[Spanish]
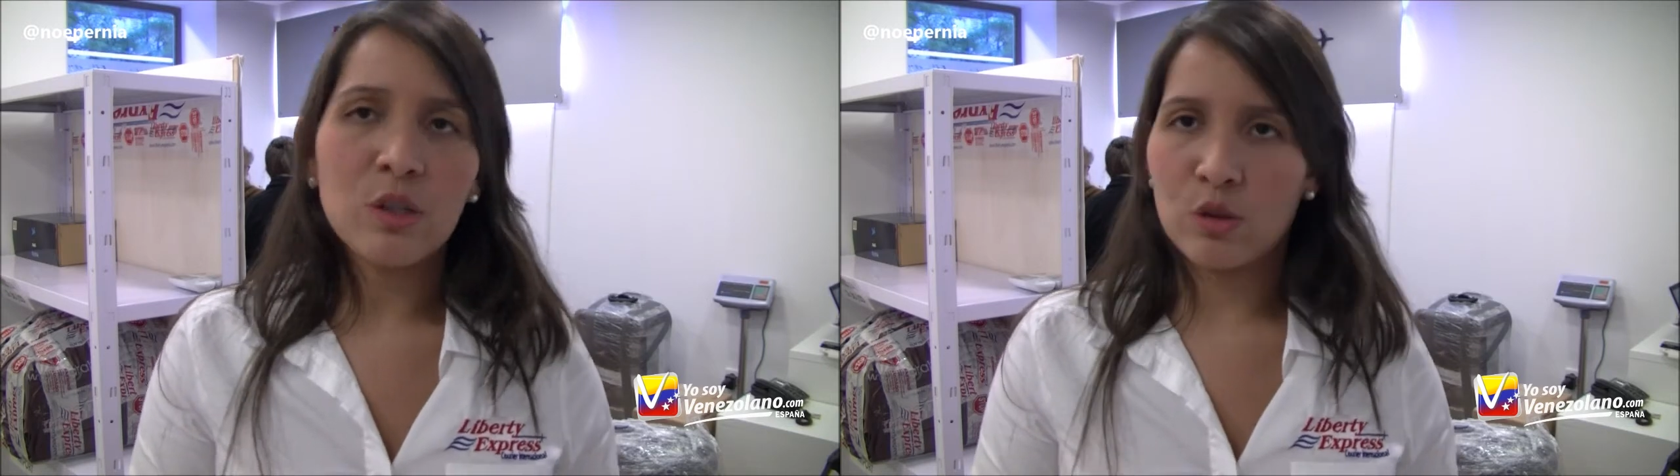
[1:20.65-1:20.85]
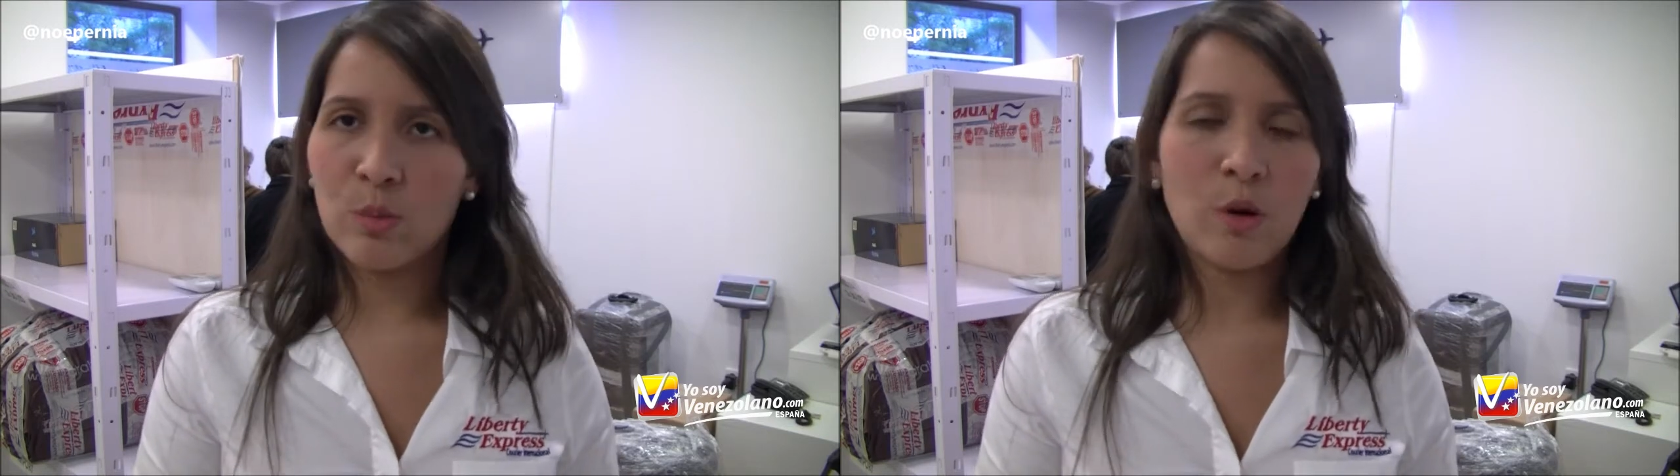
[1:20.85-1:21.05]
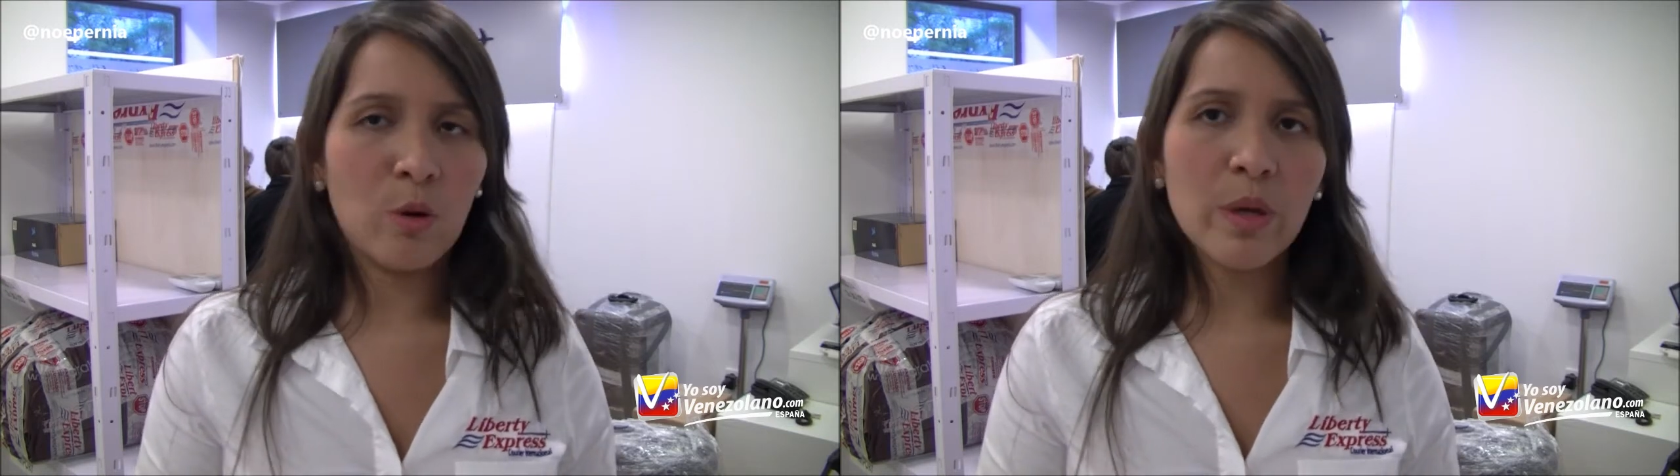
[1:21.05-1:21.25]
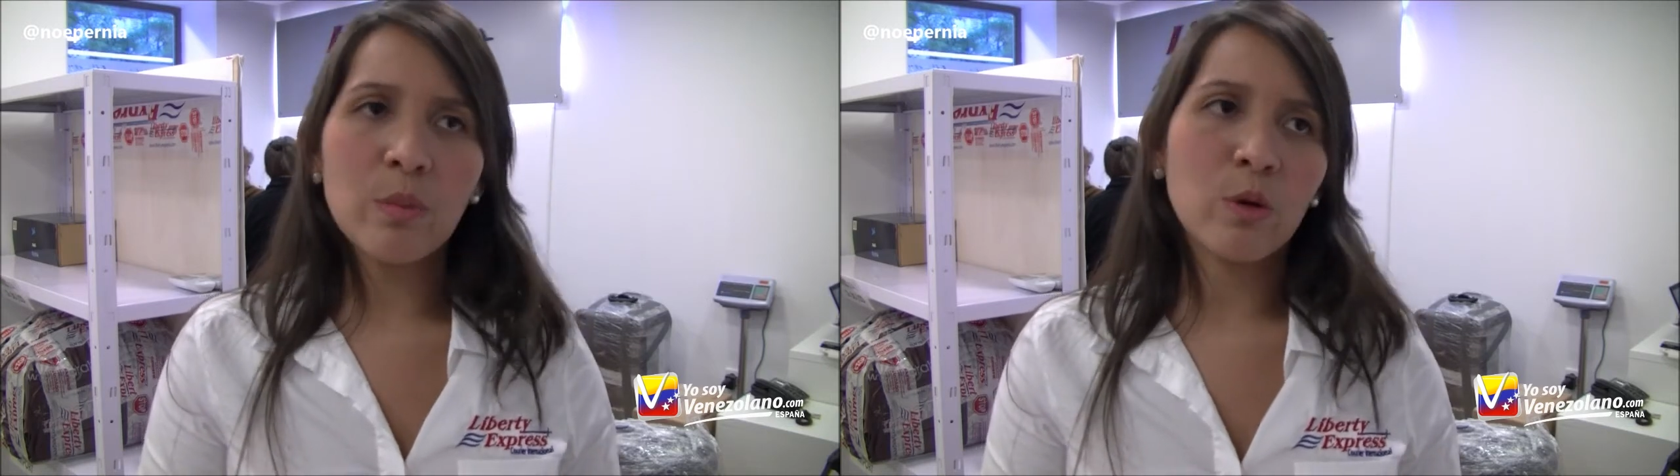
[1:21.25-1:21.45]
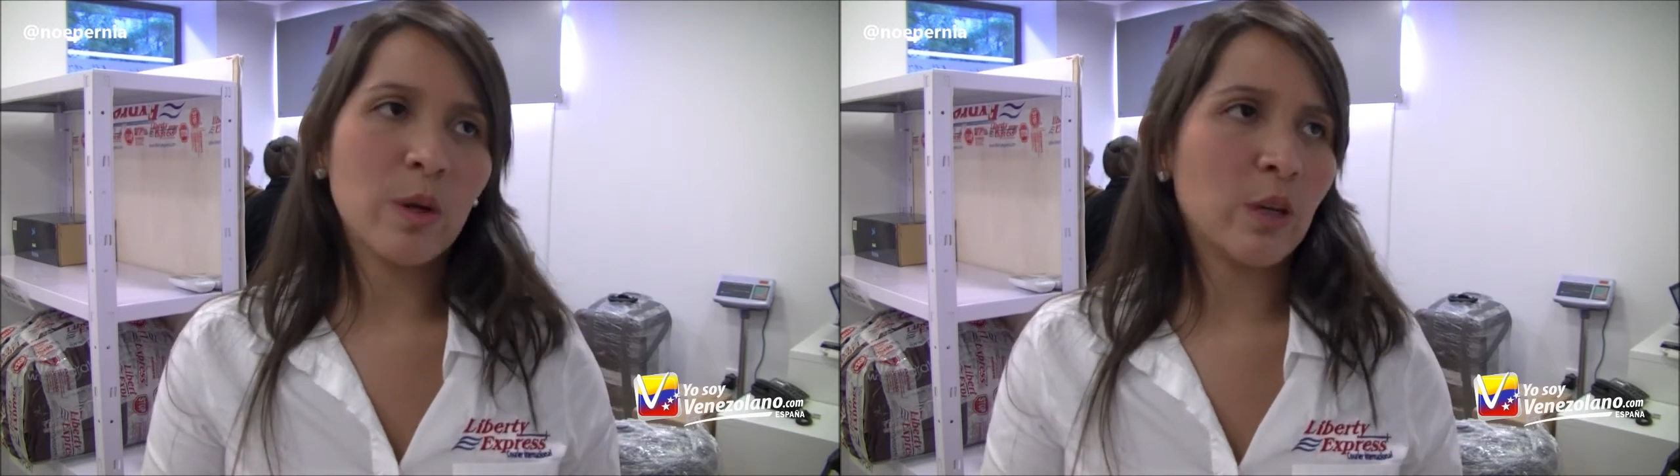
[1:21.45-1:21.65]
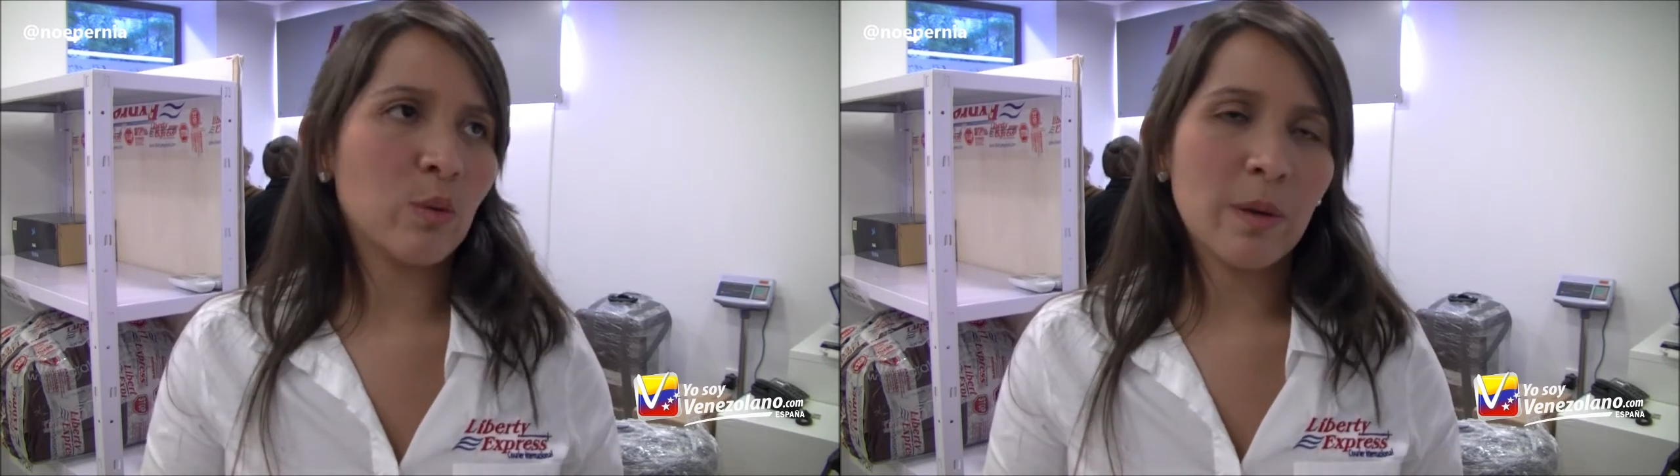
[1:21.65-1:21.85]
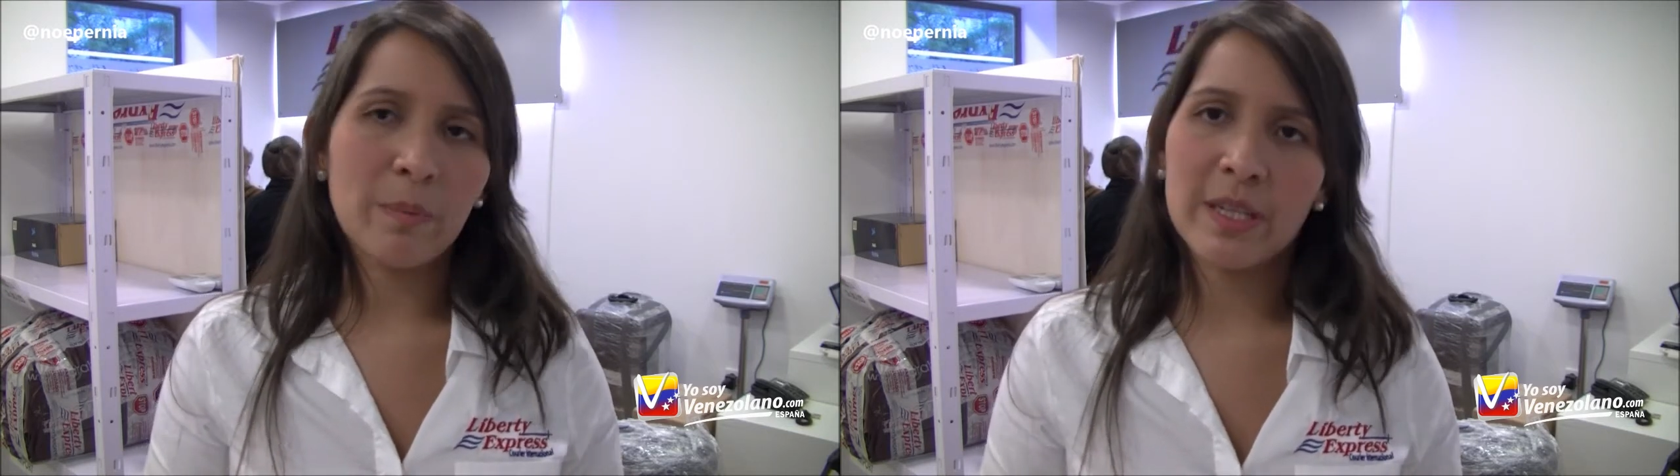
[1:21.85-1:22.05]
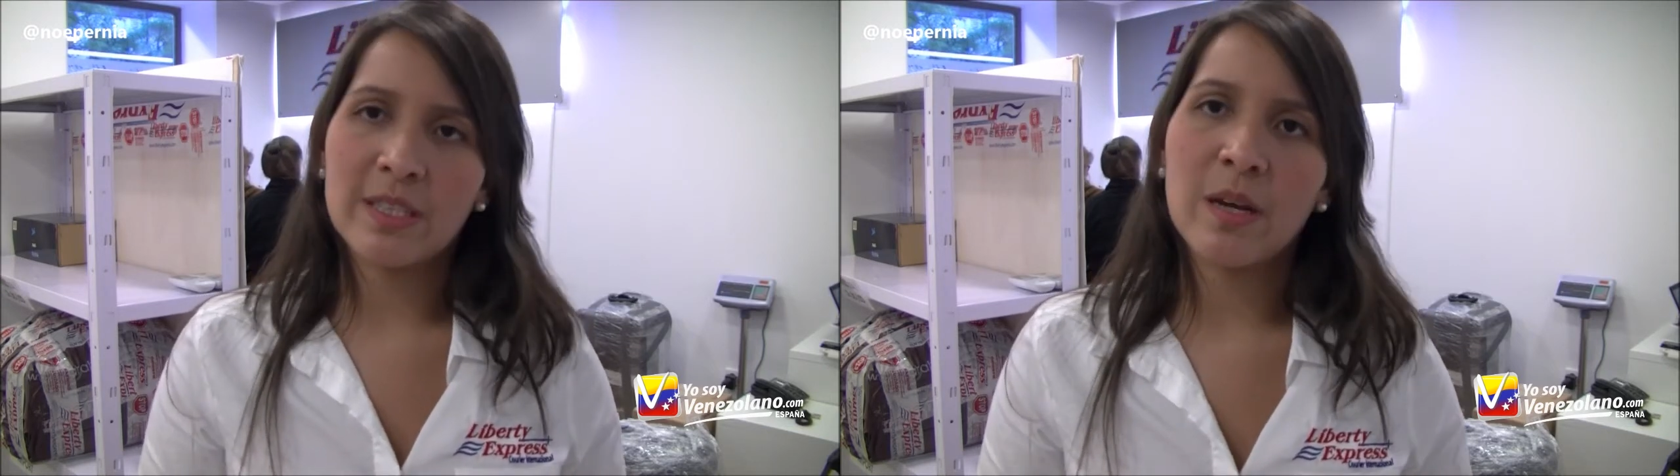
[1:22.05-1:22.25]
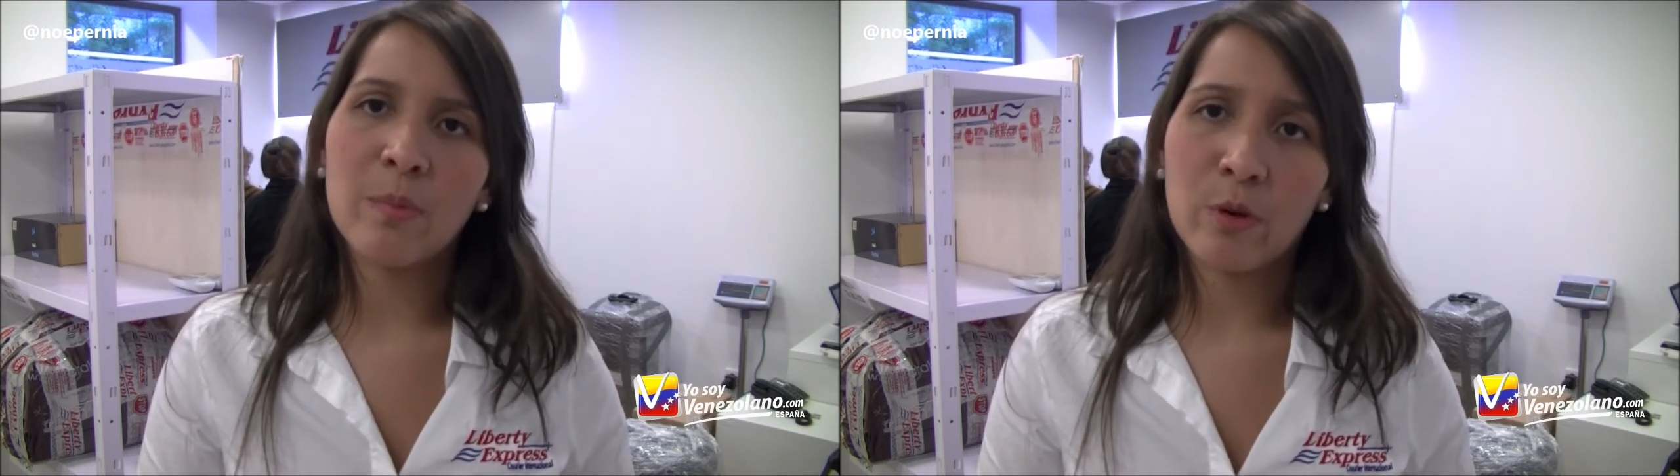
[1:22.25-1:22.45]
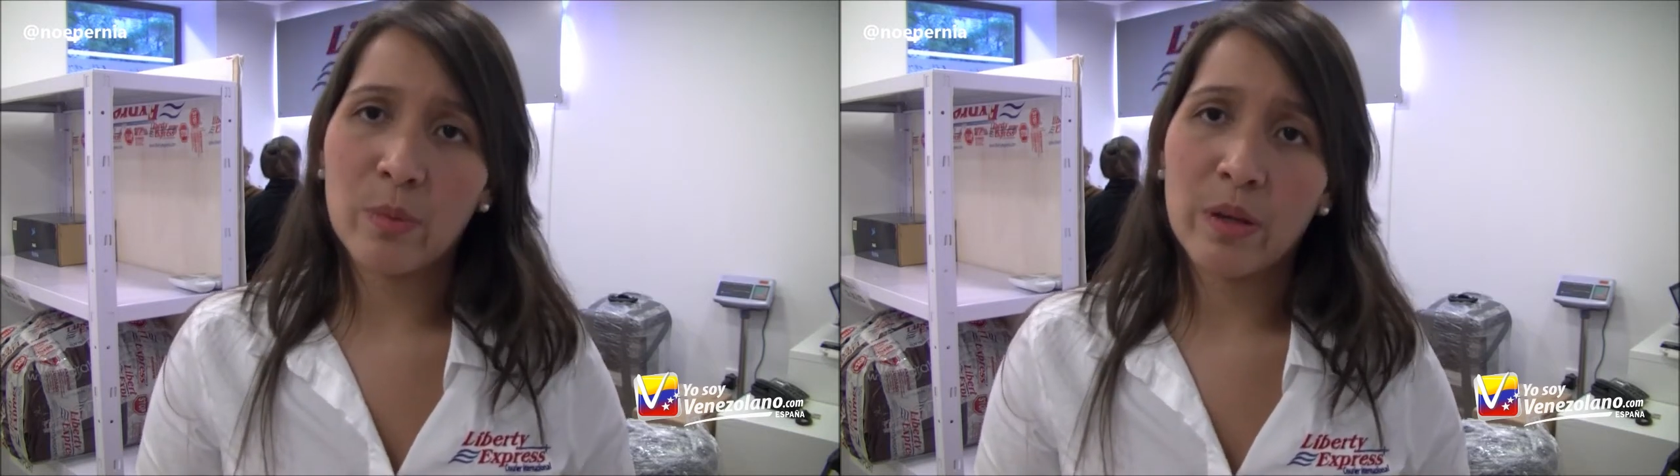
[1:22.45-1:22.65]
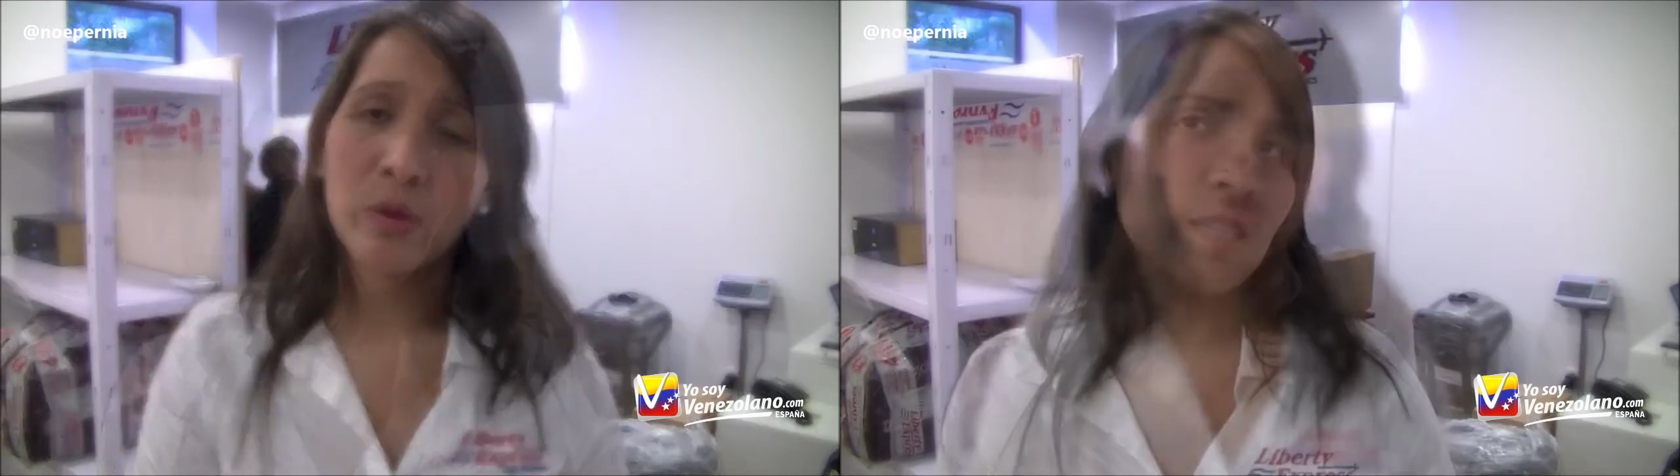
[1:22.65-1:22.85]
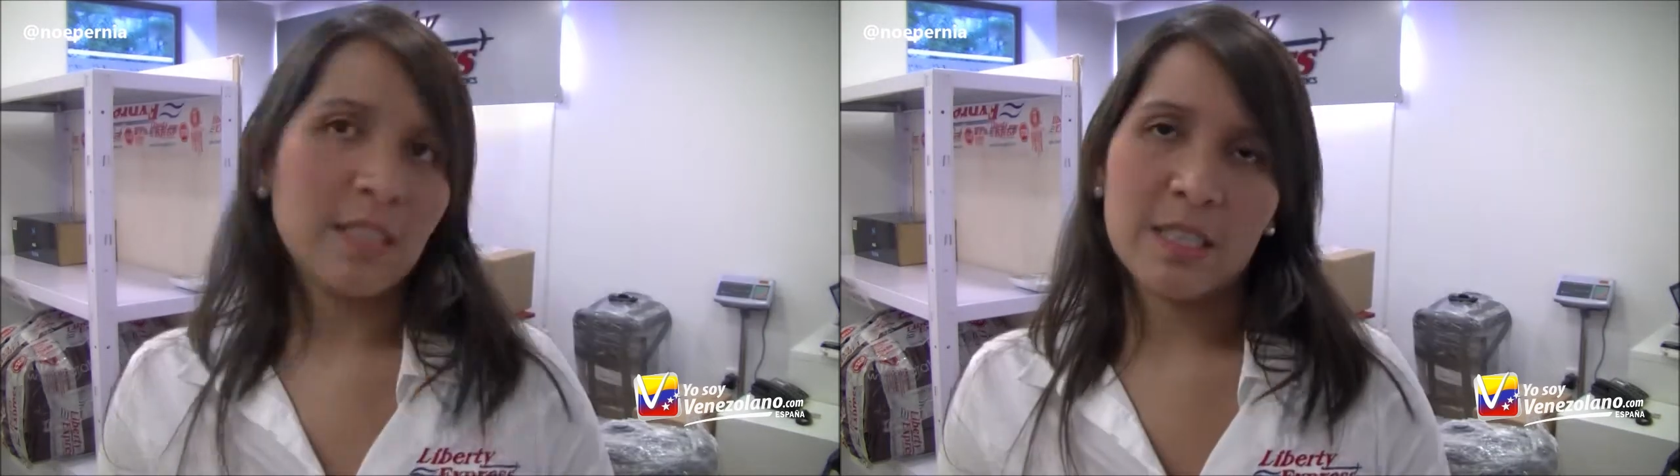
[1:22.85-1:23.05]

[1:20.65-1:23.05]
Somos los mismos, no hay ninguna empresa de por medio.